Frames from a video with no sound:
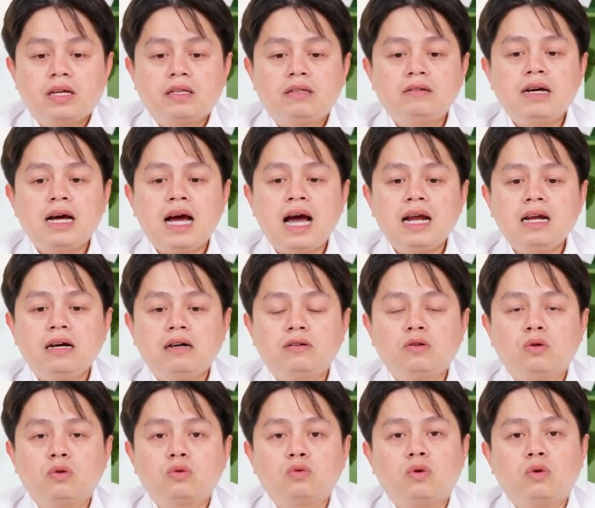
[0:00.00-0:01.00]
thứ hai là ở
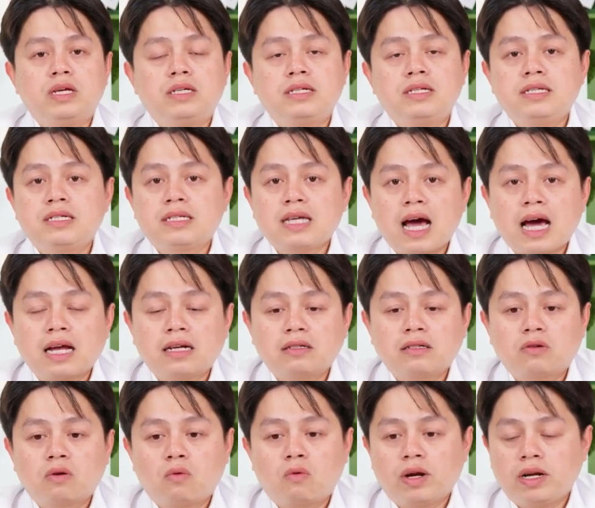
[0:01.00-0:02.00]
độ tuổi sinh sản
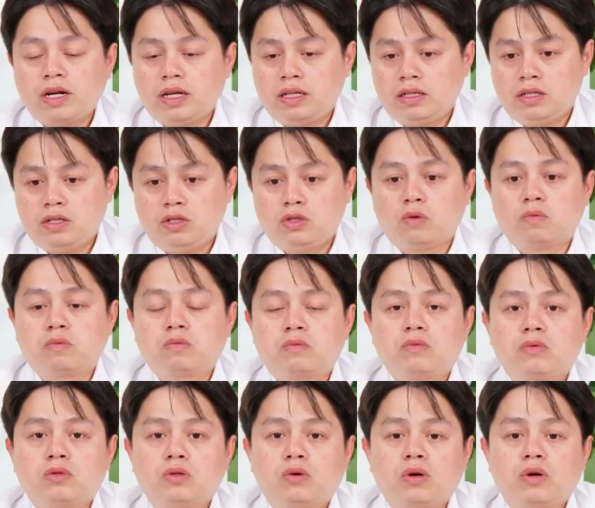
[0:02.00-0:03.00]
có quan hệ tình dục
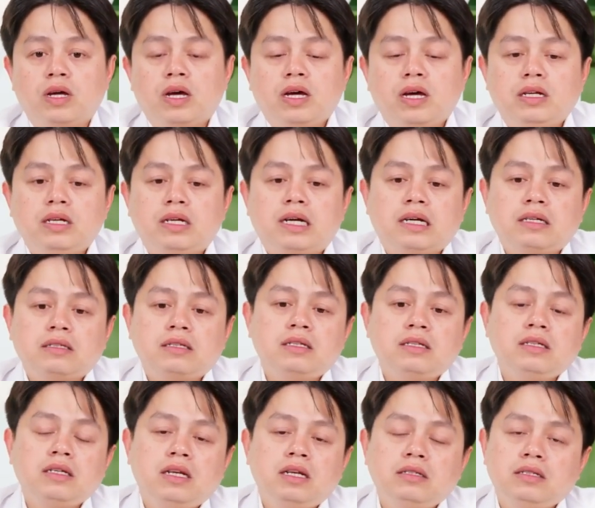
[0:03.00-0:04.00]
rồi thì các
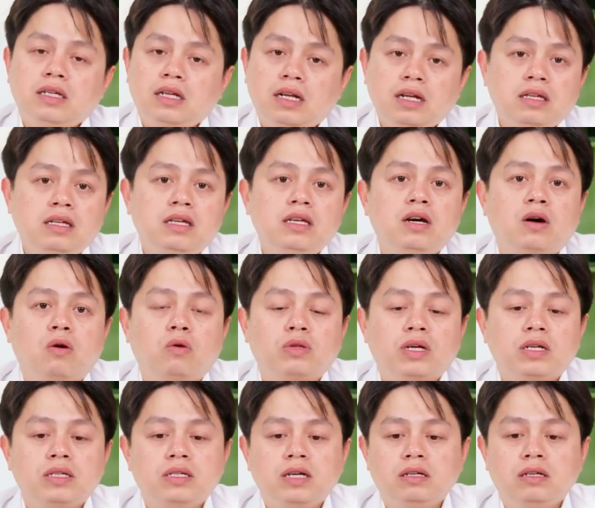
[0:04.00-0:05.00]
nguyên nhân rất là nhiều
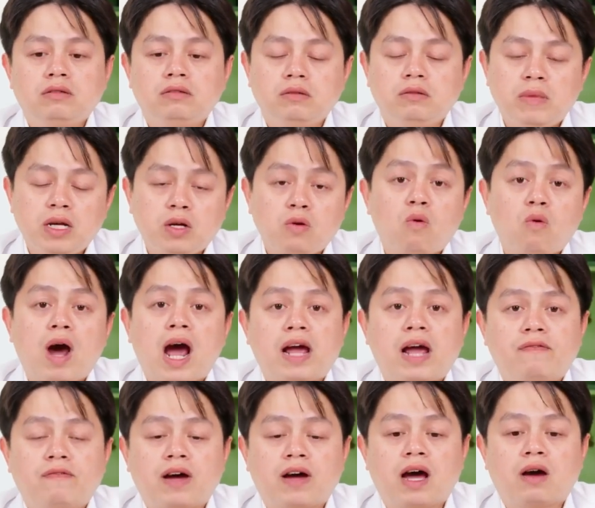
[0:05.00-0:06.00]
tác nhân từ bên
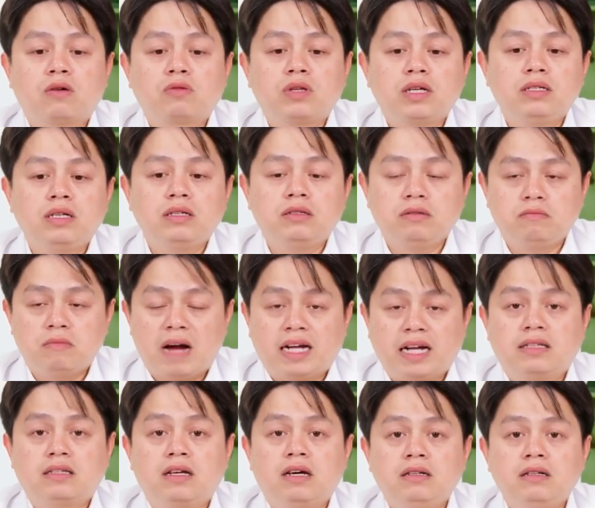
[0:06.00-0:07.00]
ngoài vào tác nhân từ bản
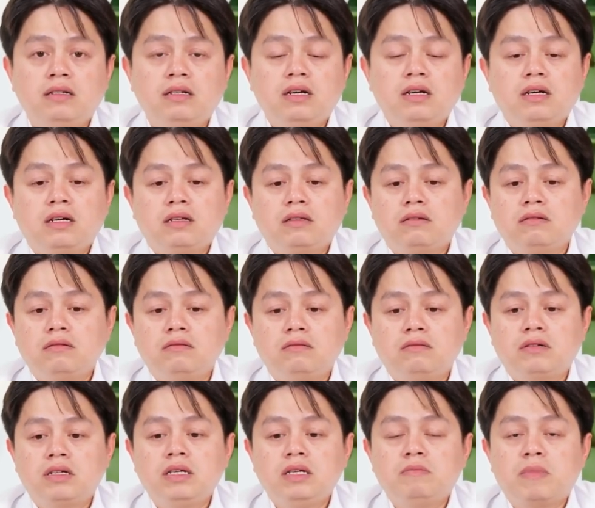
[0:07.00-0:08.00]
thân từ
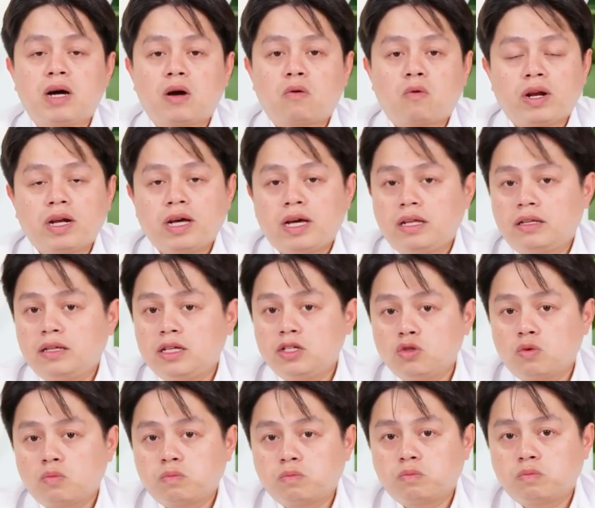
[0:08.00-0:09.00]
khi mà quan hệ tình
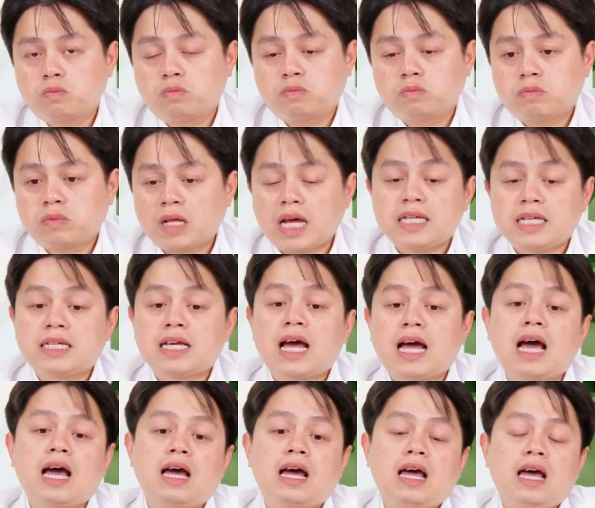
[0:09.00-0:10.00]
dục thành
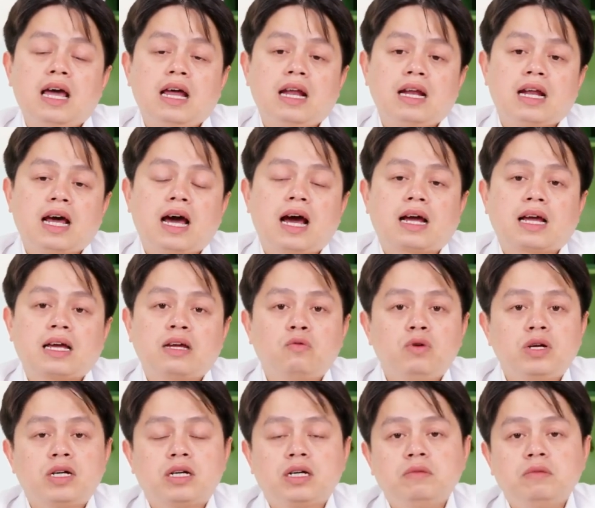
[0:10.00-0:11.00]
ra là cái
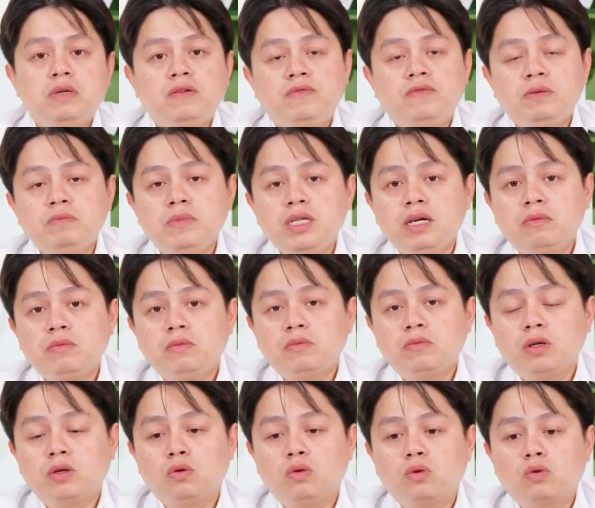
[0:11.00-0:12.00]
nguy cơ bị viêm nhiễm
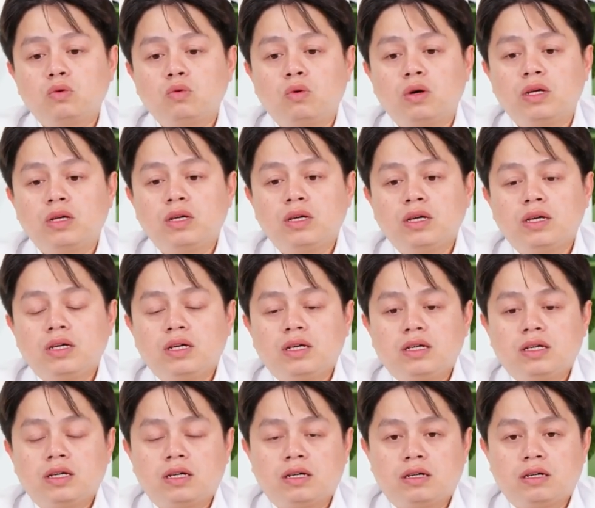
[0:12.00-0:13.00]
ở độ tuổi
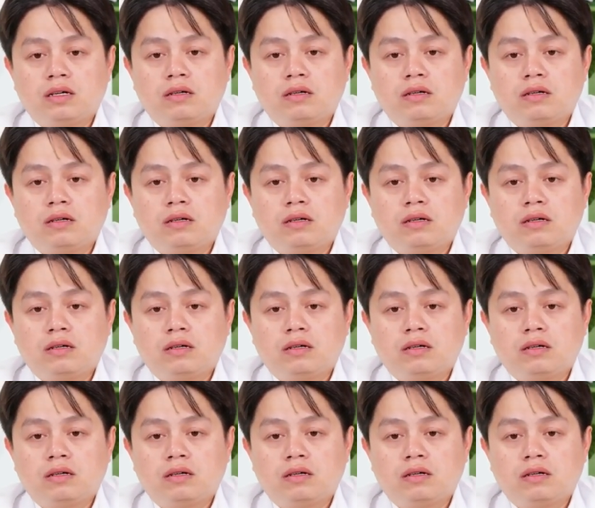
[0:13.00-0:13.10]
uh,